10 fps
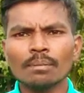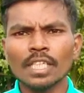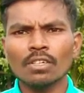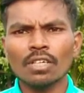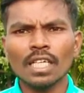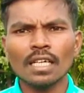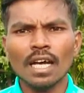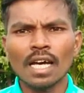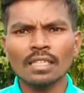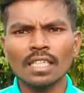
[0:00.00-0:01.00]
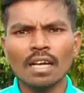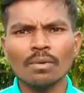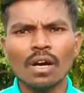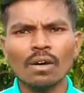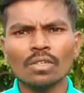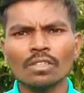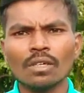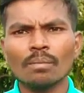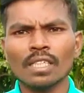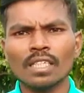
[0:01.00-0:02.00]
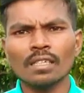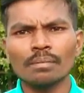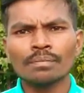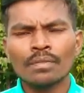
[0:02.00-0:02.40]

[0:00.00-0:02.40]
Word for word: वीडियो के आनते रहो और राव साहब मन के